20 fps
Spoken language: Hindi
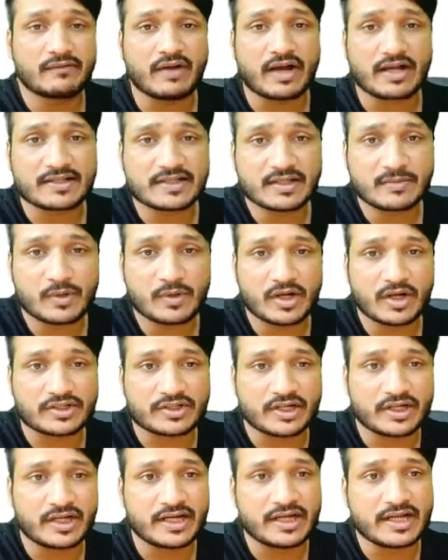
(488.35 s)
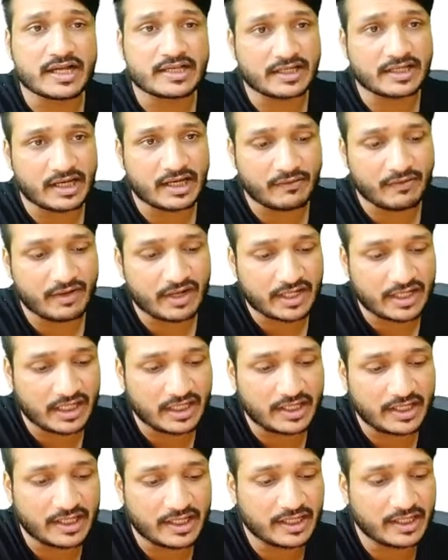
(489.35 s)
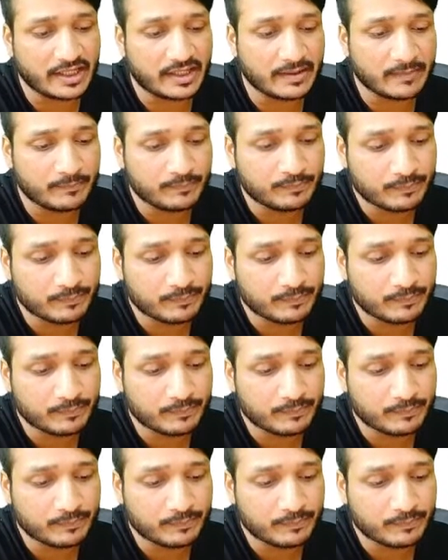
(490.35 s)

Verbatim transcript: वैक्सीन प्रोडक्शन इंडिया से करवा के ले रहे हैं